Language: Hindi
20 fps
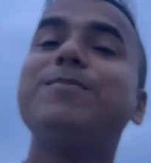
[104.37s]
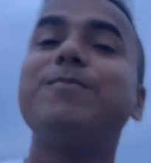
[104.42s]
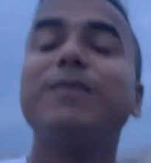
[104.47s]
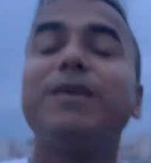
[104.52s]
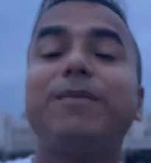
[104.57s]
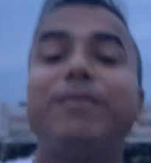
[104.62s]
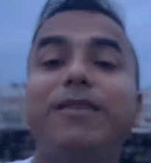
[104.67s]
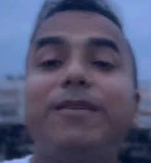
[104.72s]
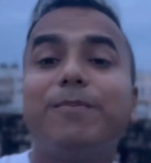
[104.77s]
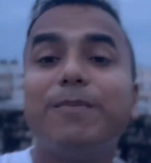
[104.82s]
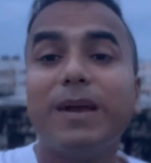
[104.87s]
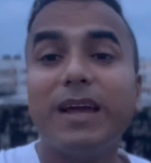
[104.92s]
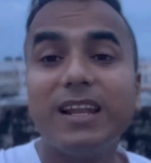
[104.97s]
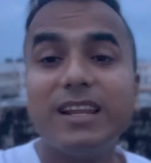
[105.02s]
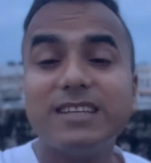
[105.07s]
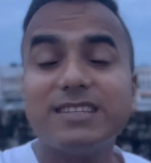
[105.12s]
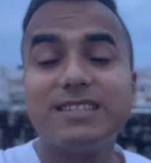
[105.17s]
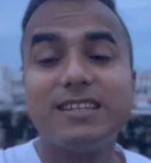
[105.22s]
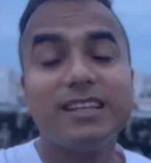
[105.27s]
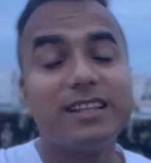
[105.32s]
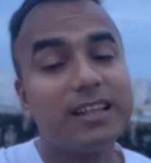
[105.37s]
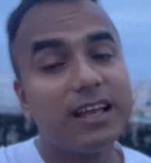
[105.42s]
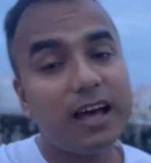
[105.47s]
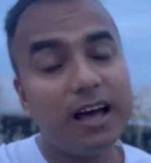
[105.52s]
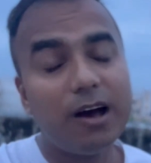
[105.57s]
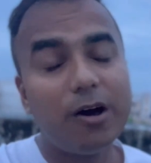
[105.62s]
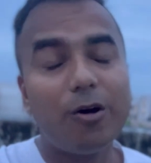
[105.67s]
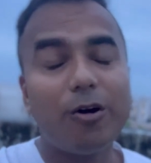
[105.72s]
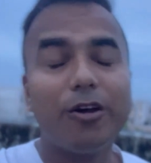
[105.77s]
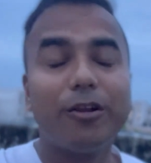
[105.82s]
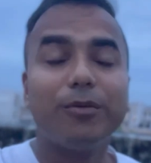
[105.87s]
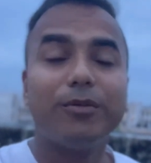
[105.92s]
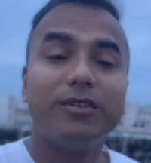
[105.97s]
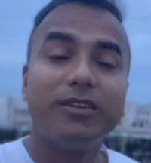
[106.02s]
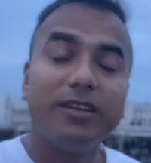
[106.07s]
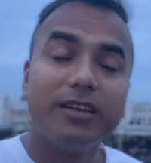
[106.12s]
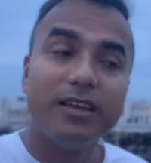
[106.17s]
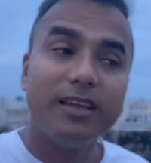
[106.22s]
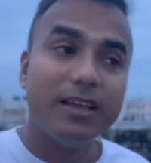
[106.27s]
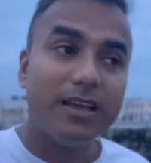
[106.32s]
में भी पहले से था और
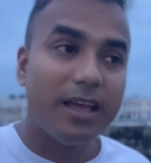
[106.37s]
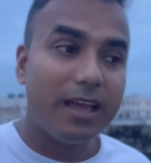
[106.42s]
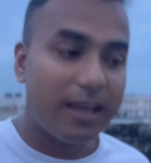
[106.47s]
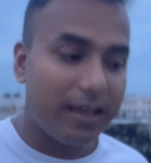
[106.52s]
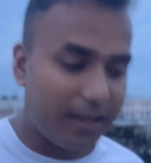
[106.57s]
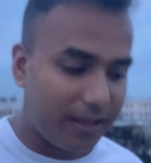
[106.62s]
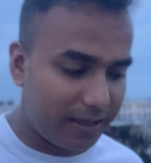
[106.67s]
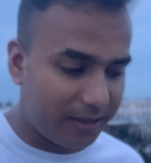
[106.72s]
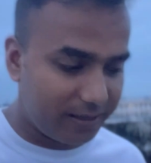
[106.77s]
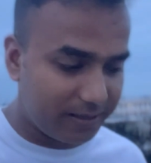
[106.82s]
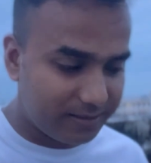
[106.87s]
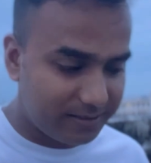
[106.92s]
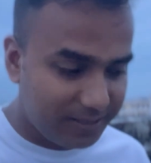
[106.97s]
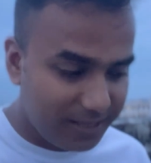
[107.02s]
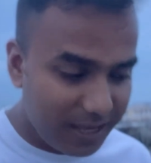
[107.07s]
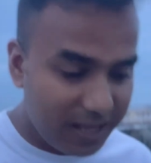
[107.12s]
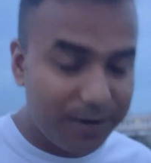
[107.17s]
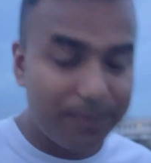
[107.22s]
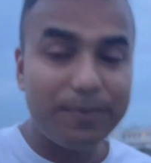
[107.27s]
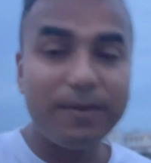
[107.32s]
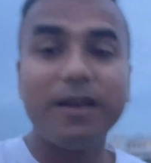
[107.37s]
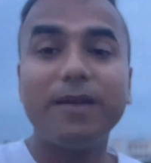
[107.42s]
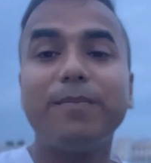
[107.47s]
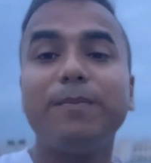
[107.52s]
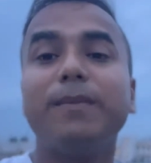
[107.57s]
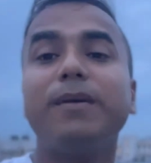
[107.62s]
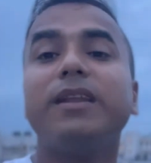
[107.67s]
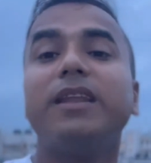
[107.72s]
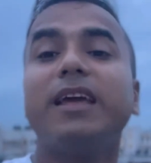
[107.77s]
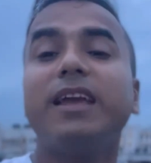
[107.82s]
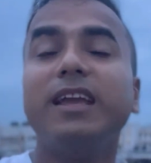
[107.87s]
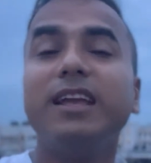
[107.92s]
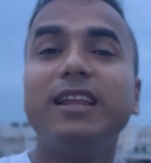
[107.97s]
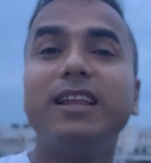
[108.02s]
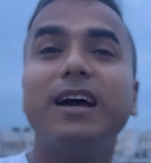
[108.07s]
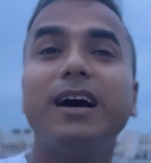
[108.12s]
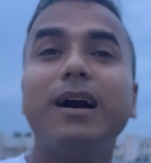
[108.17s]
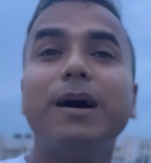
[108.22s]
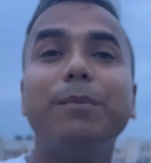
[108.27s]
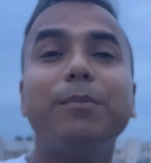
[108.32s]
सीआरपीएफ में नहीं
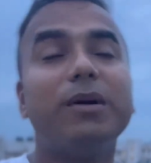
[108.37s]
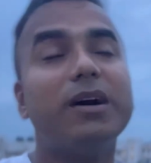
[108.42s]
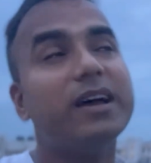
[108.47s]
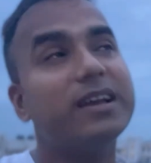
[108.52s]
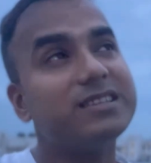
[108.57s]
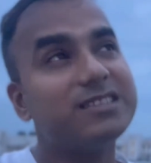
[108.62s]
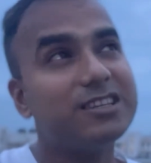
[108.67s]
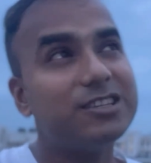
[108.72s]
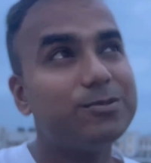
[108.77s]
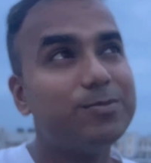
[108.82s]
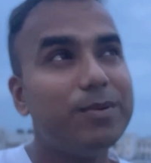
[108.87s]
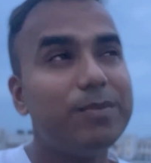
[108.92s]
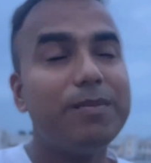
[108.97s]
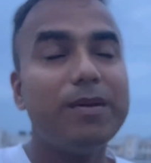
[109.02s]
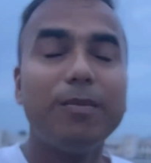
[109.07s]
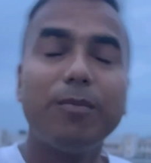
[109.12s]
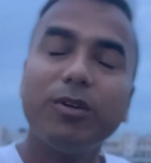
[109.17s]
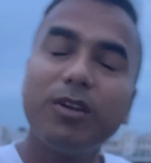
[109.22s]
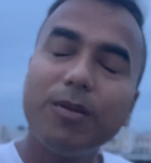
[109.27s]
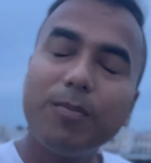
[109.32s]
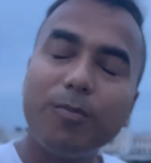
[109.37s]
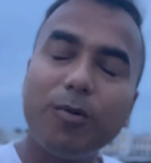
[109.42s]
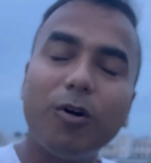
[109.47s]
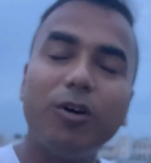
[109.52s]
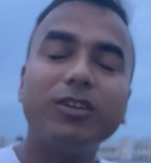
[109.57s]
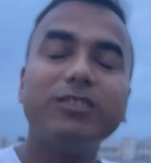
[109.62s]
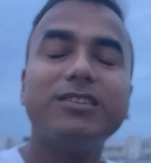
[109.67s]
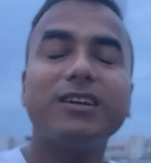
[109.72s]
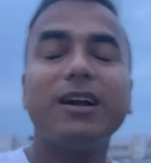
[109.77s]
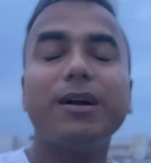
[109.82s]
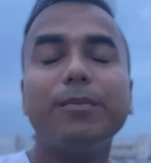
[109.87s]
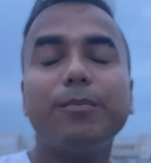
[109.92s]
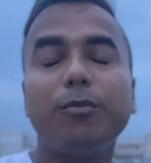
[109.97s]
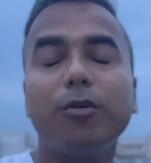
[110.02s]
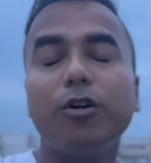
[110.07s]
था एसएसबी में मतलब बहुत जगह